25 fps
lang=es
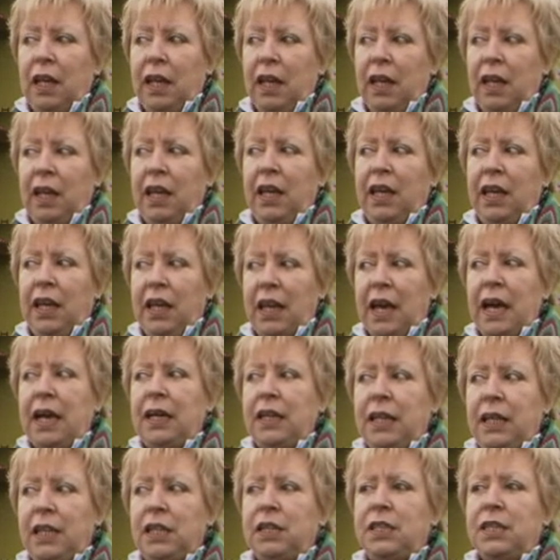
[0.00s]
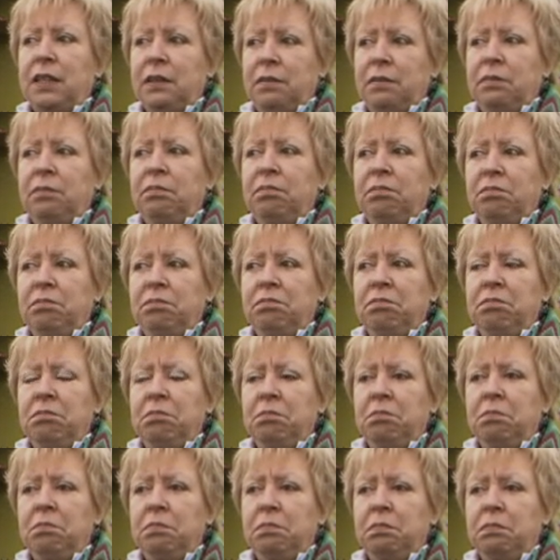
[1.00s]
eh, aquí
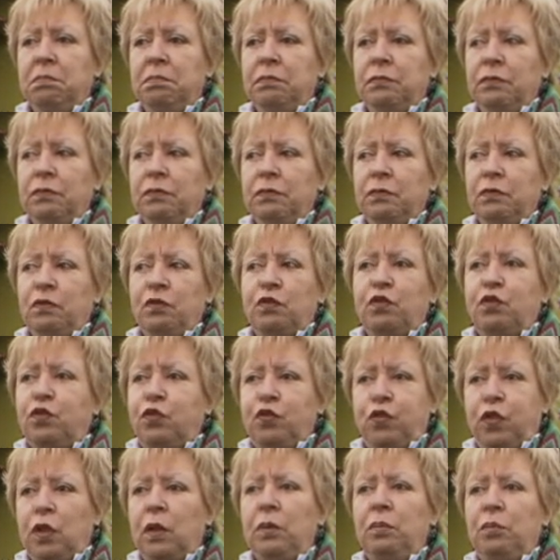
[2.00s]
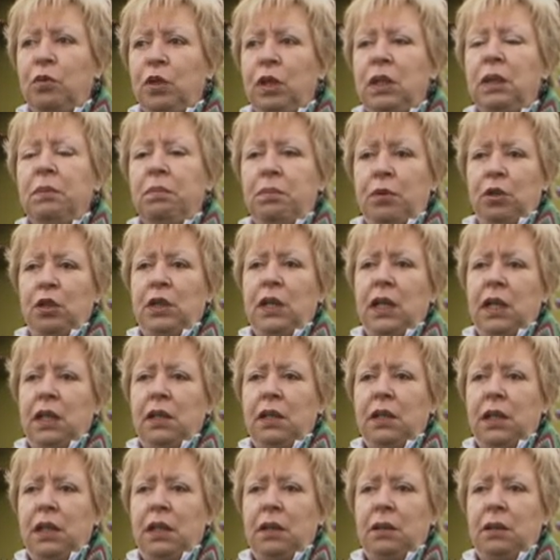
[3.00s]
mm, fue muy importante,